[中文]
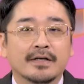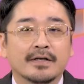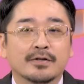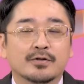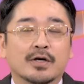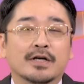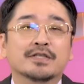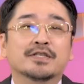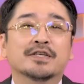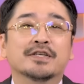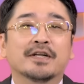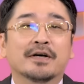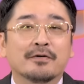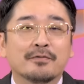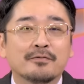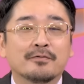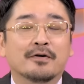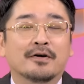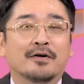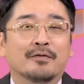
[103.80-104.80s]
传奇人
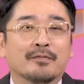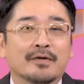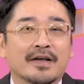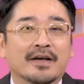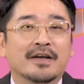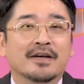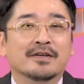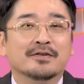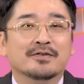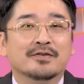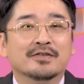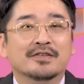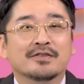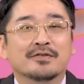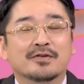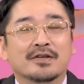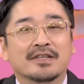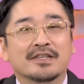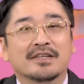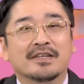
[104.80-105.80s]
物，我们也可以说是
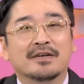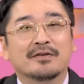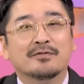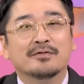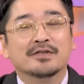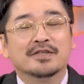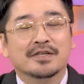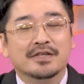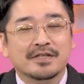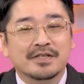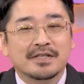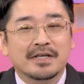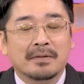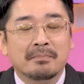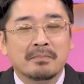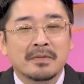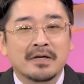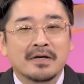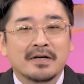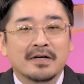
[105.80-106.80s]
传奇人物宣上。
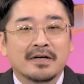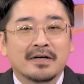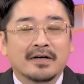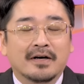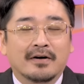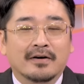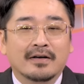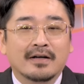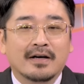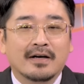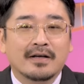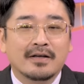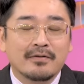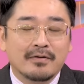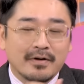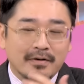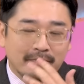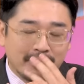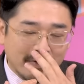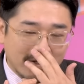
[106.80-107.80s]
好，那因
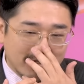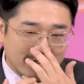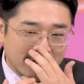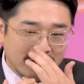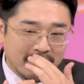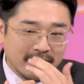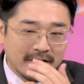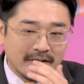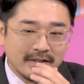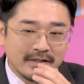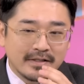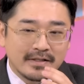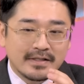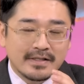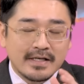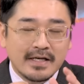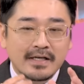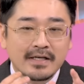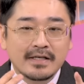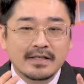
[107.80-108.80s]
为毕竟
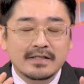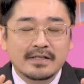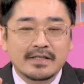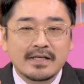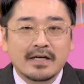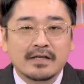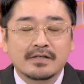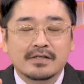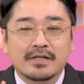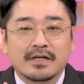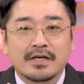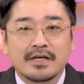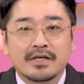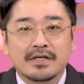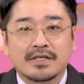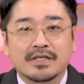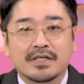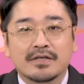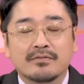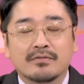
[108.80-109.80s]
这这样子的一
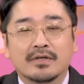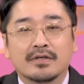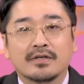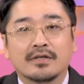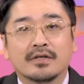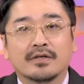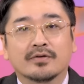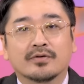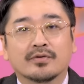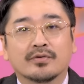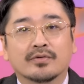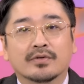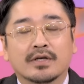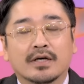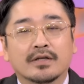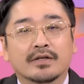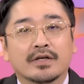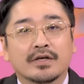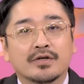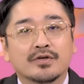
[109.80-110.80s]
个新闻热度，
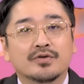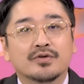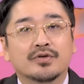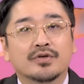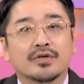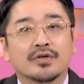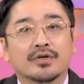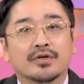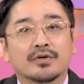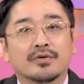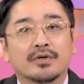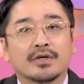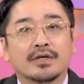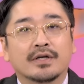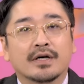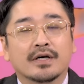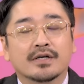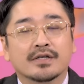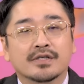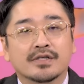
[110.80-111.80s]
它的确会
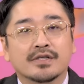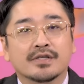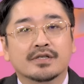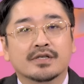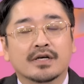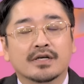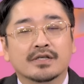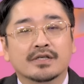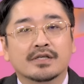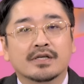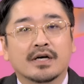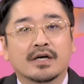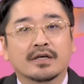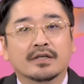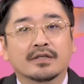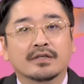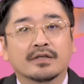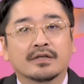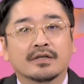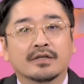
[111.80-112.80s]
让市场上
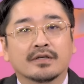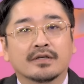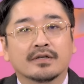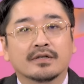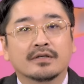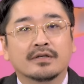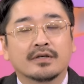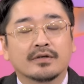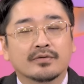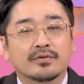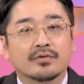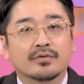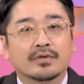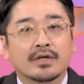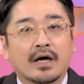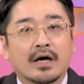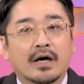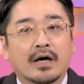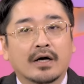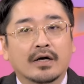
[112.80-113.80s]
的热度
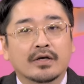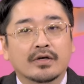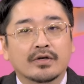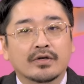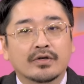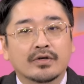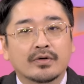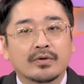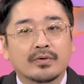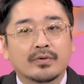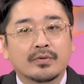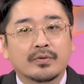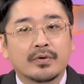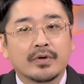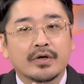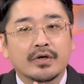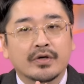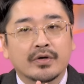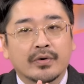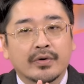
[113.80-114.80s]
它
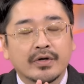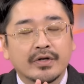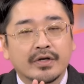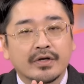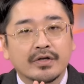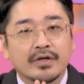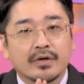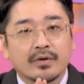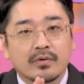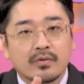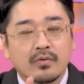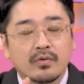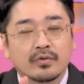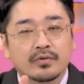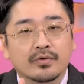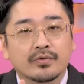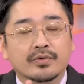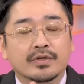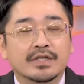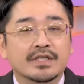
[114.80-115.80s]
会有一点点过
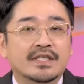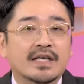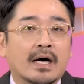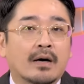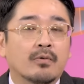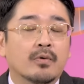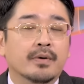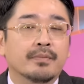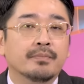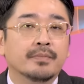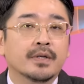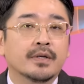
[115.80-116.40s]
度的加温，